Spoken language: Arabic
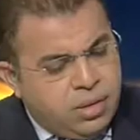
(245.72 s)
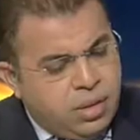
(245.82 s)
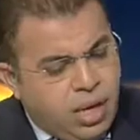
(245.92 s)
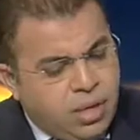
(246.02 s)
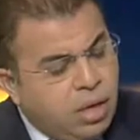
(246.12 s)

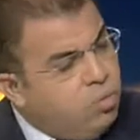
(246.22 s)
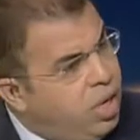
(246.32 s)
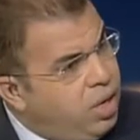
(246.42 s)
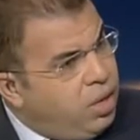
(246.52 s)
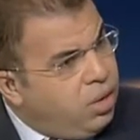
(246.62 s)
يعني
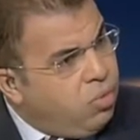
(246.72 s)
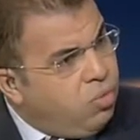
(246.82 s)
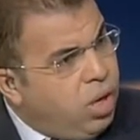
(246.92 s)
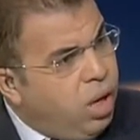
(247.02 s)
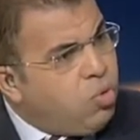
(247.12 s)
دوله
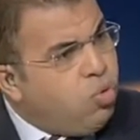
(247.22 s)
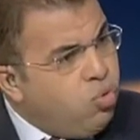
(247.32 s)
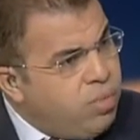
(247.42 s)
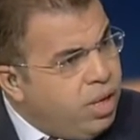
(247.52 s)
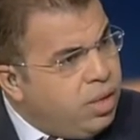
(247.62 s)

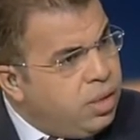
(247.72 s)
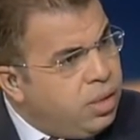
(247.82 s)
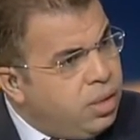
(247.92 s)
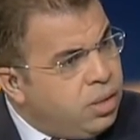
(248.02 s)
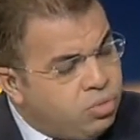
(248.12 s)
وحكومه
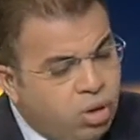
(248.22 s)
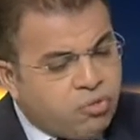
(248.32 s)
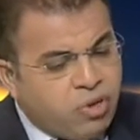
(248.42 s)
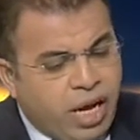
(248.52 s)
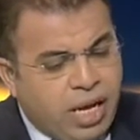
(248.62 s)

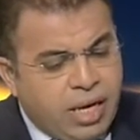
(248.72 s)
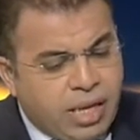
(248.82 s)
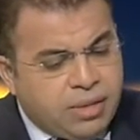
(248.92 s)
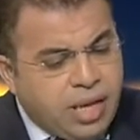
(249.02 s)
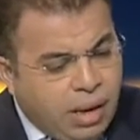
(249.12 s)
ترفع
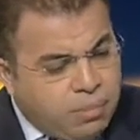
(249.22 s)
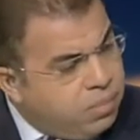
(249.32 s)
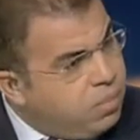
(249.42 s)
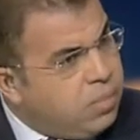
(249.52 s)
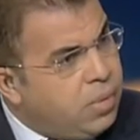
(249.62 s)
الدعم
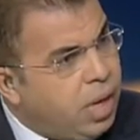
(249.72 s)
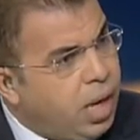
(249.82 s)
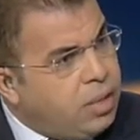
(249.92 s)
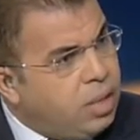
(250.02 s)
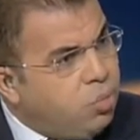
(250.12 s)

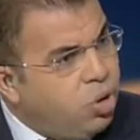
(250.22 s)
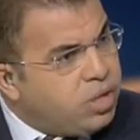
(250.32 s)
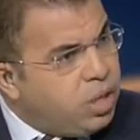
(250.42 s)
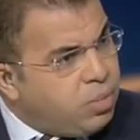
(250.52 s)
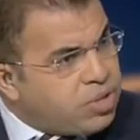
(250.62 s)
عن
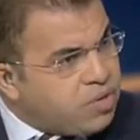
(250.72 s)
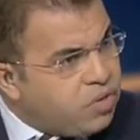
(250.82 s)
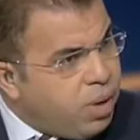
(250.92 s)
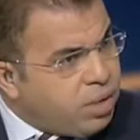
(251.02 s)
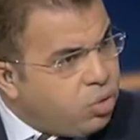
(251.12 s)
المواطن المصري
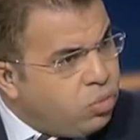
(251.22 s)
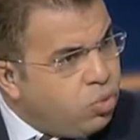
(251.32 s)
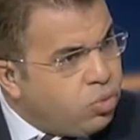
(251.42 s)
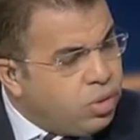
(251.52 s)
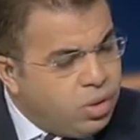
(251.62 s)
في بعض
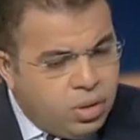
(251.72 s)
الأمور